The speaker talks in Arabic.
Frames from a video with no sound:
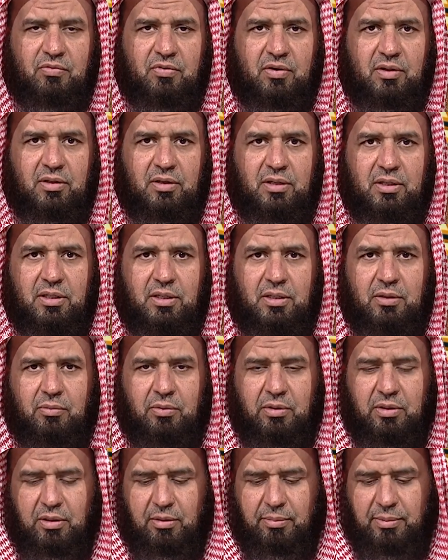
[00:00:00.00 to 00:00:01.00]
فضله
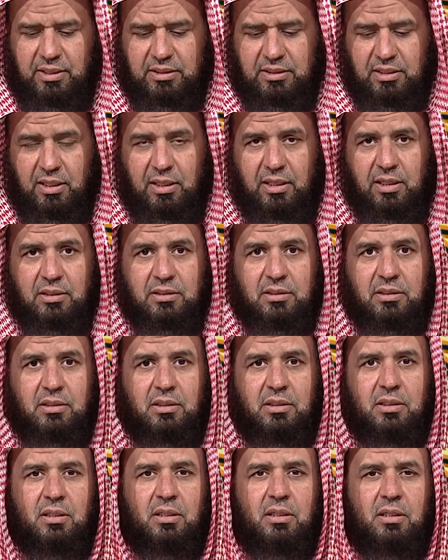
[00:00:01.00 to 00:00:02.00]
والثبات على
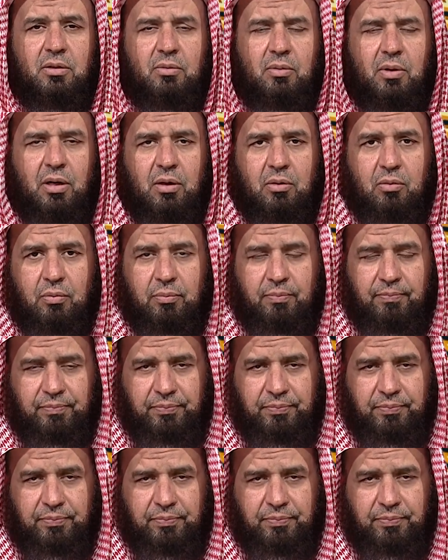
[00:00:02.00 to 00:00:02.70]
دينه لي ولكم